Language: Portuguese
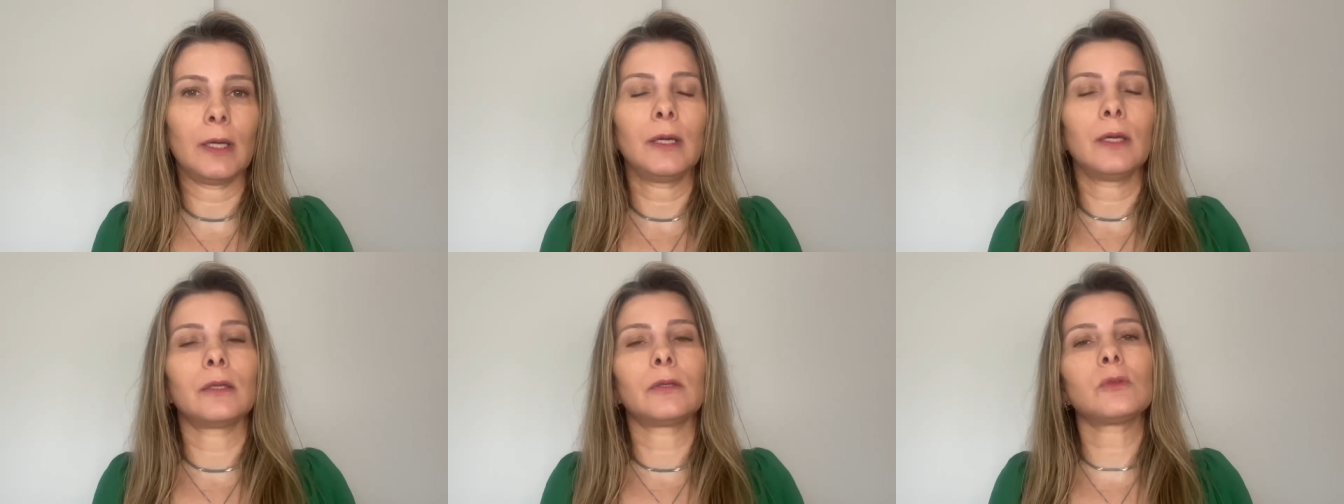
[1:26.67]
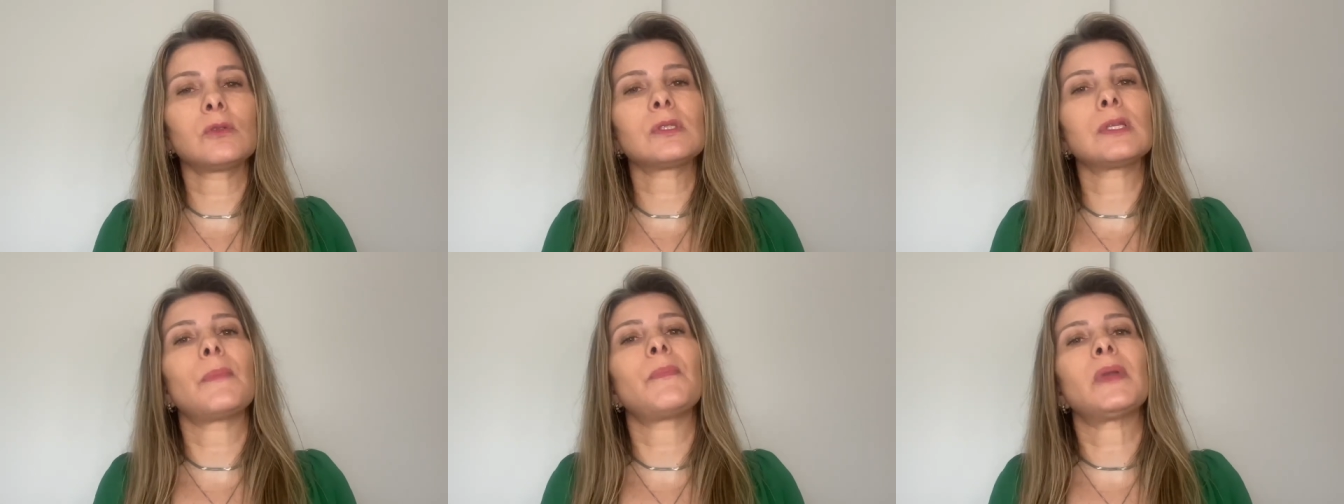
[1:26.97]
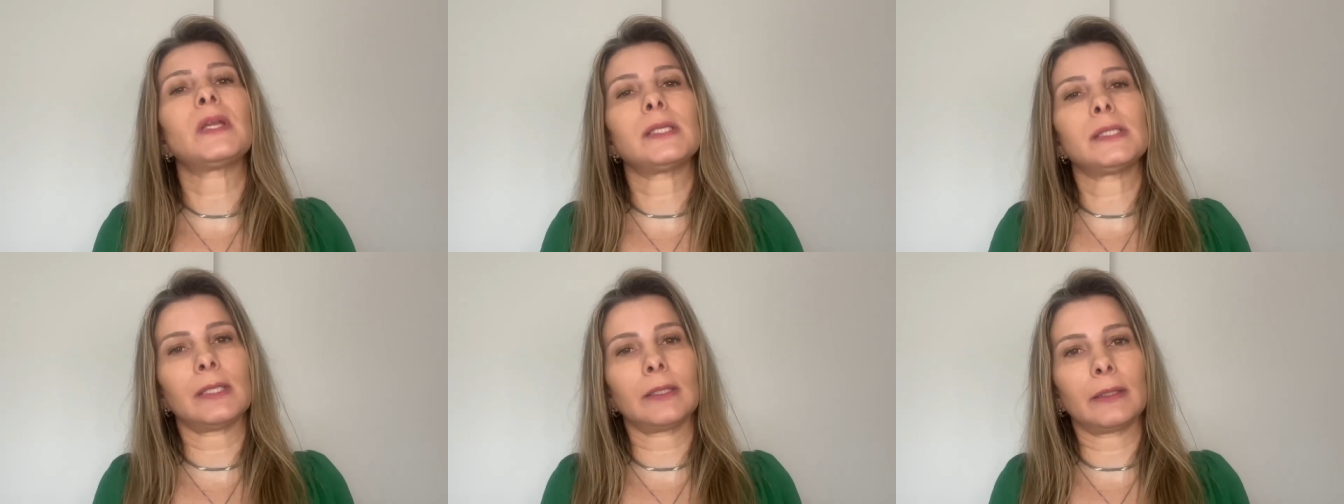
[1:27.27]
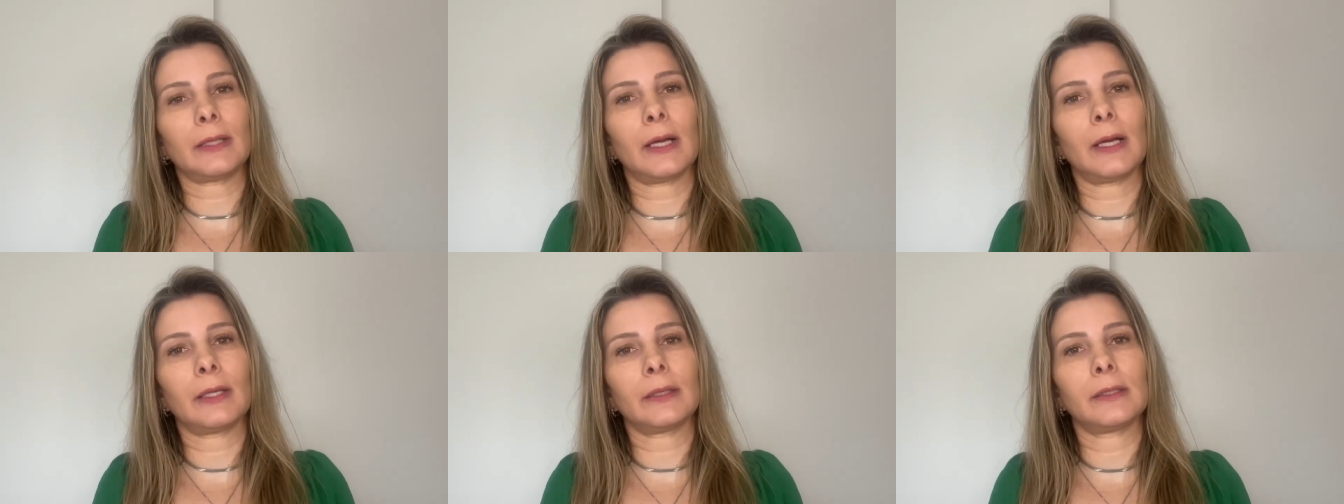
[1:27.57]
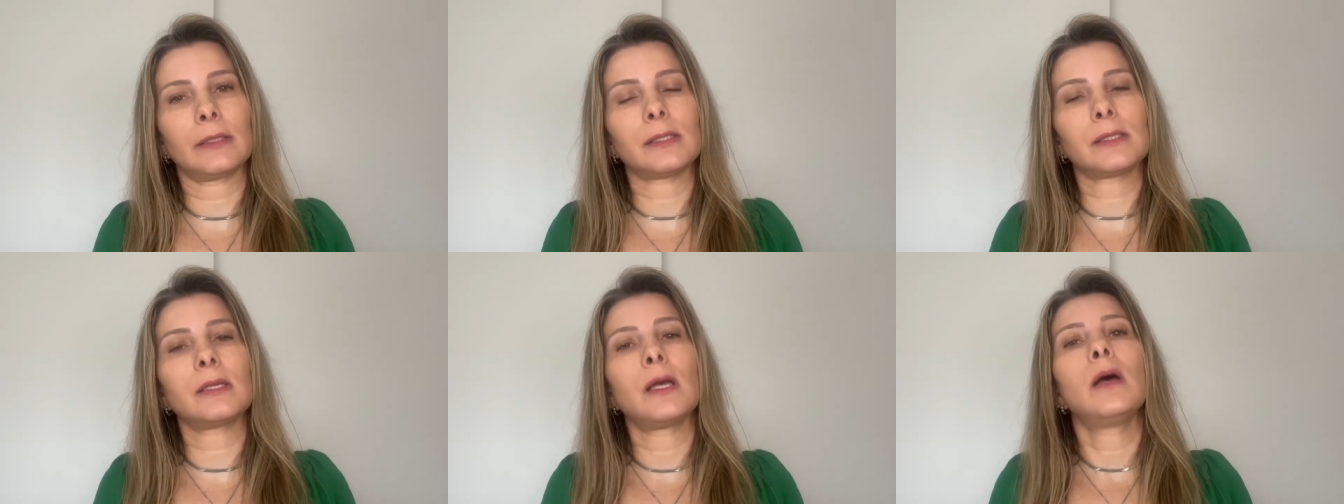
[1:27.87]
nos
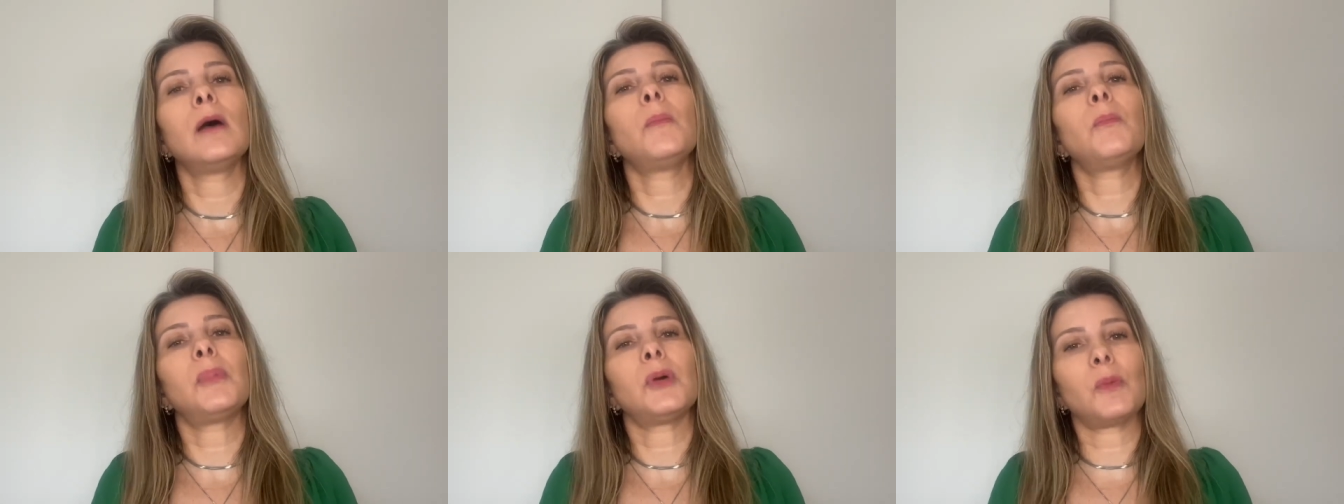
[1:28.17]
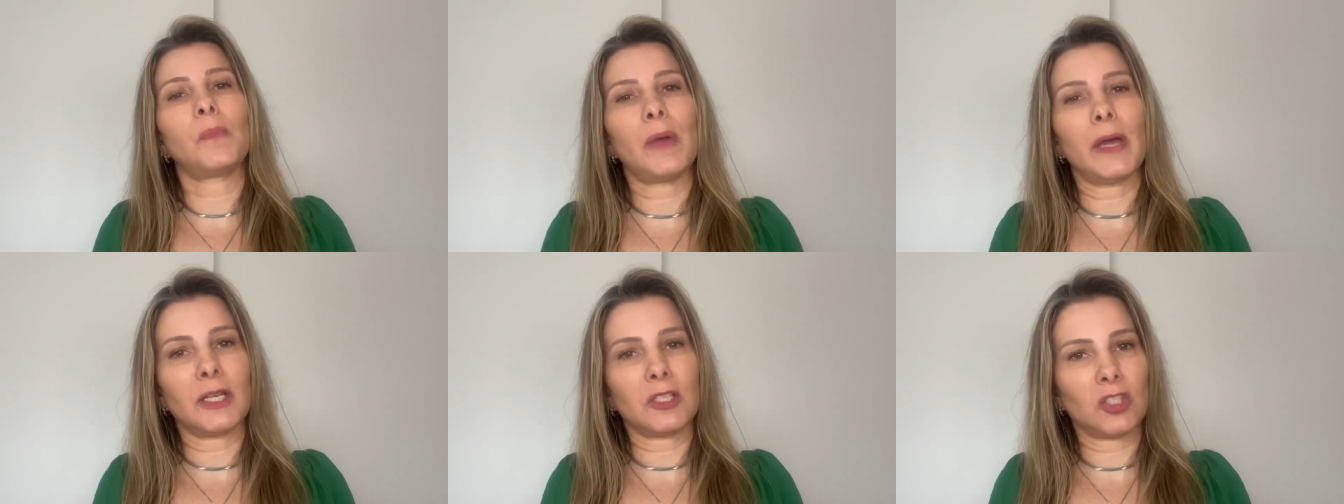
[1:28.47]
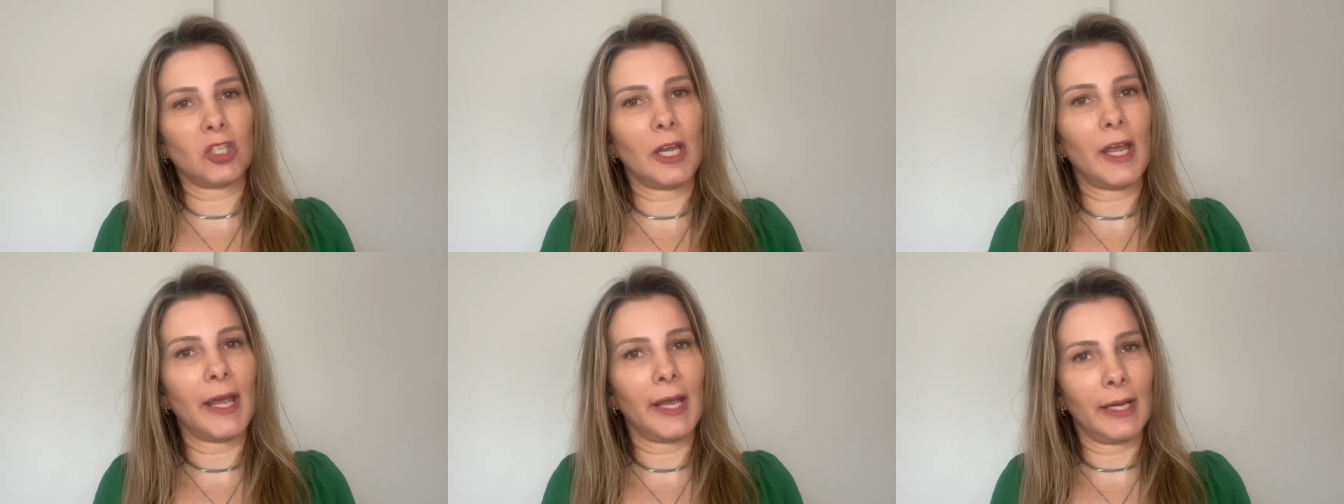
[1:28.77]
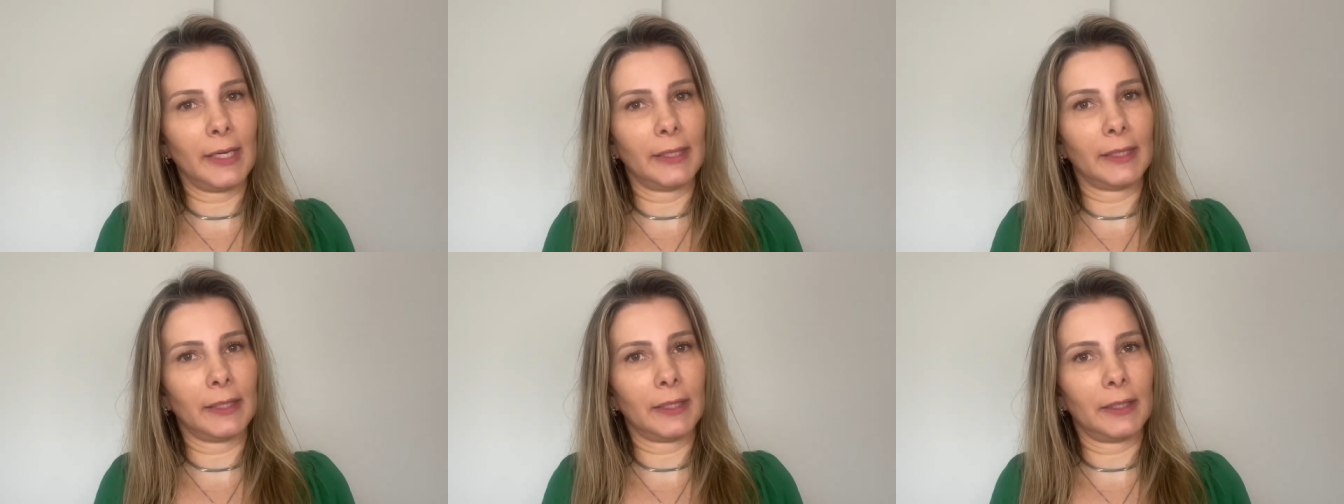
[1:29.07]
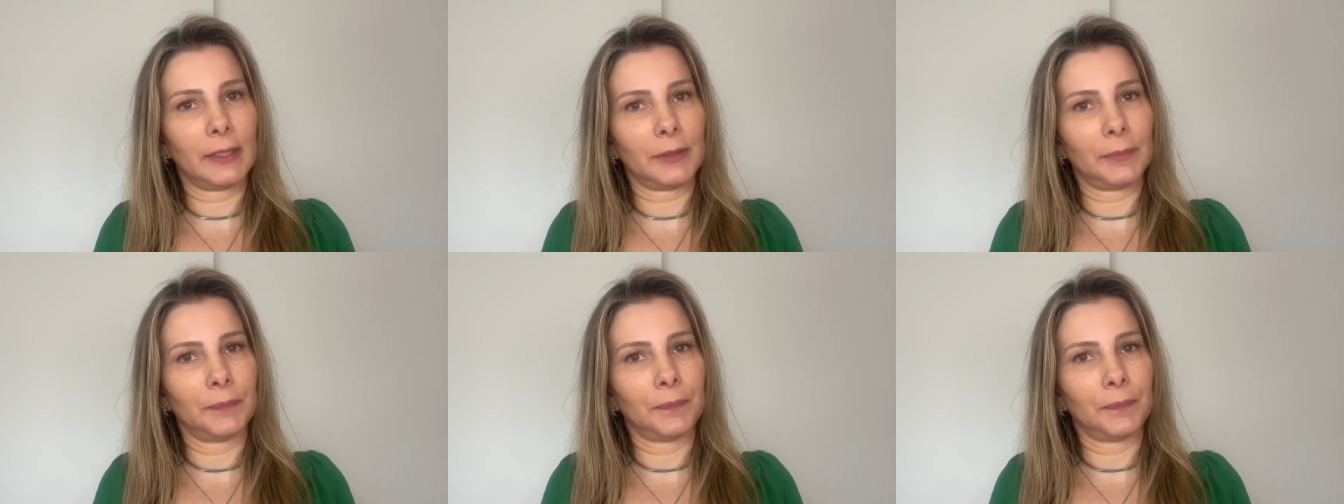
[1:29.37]
apresentadas por Bert Hellinger.